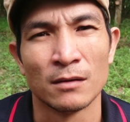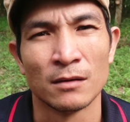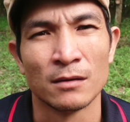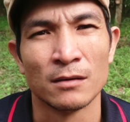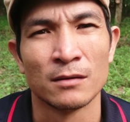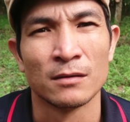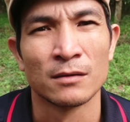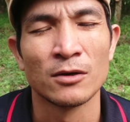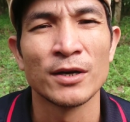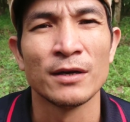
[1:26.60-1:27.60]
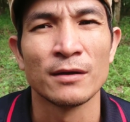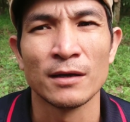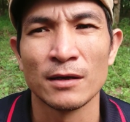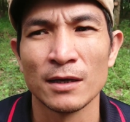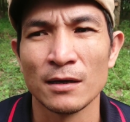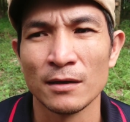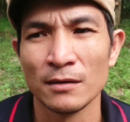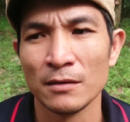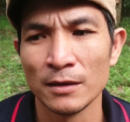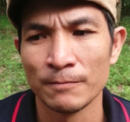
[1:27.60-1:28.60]
à, có khi cái cái, cái
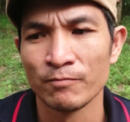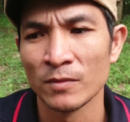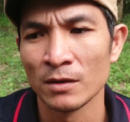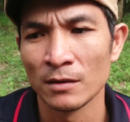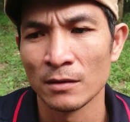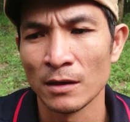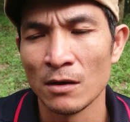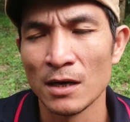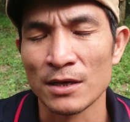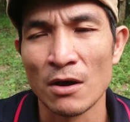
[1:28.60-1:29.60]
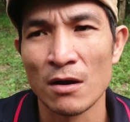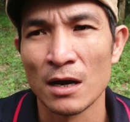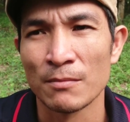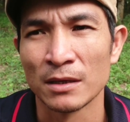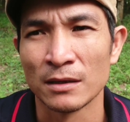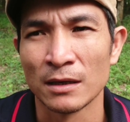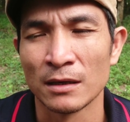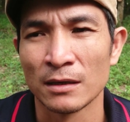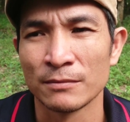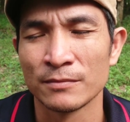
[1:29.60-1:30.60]
cái cái cái đó là do là mình
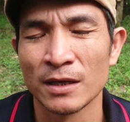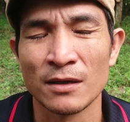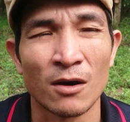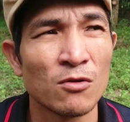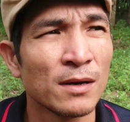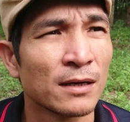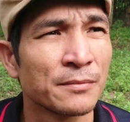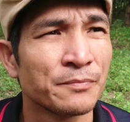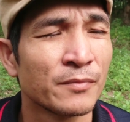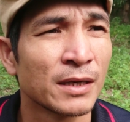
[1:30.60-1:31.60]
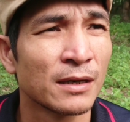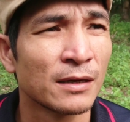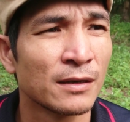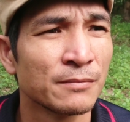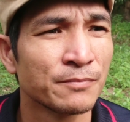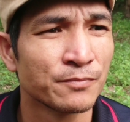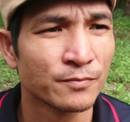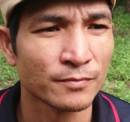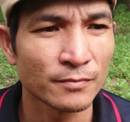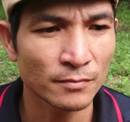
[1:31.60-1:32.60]
à, cái chỗ mà mình à,
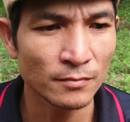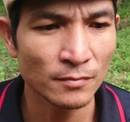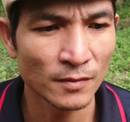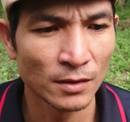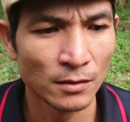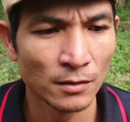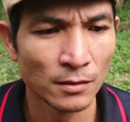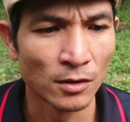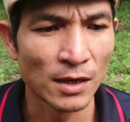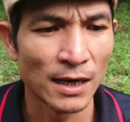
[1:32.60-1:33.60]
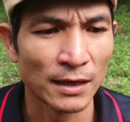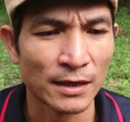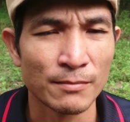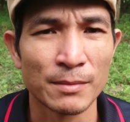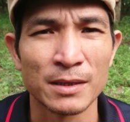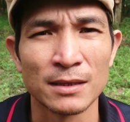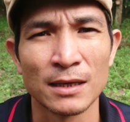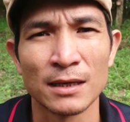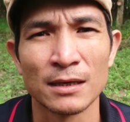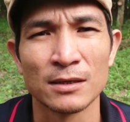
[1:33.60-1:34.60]
gọi là khi mà mình
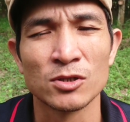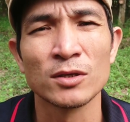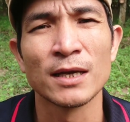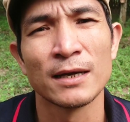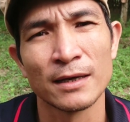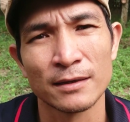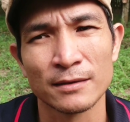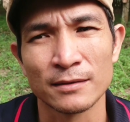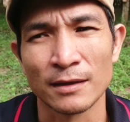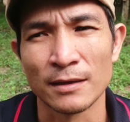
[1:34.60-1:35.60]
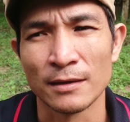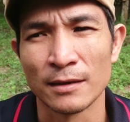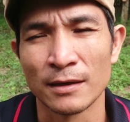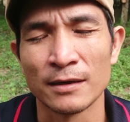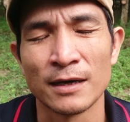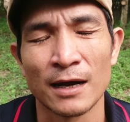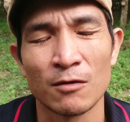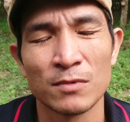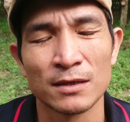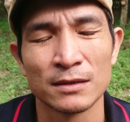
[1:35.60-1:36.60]
à, xuất tinh á thì người đàn
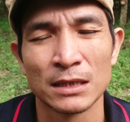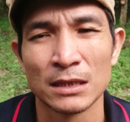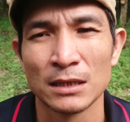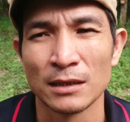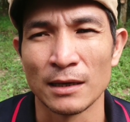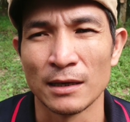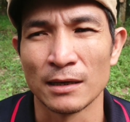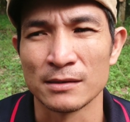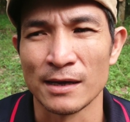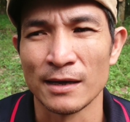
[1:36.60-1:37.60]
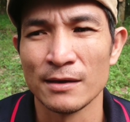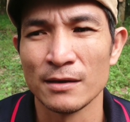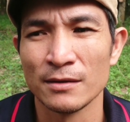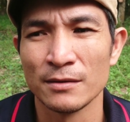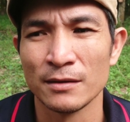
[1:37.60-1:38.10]
ông á thì sẽ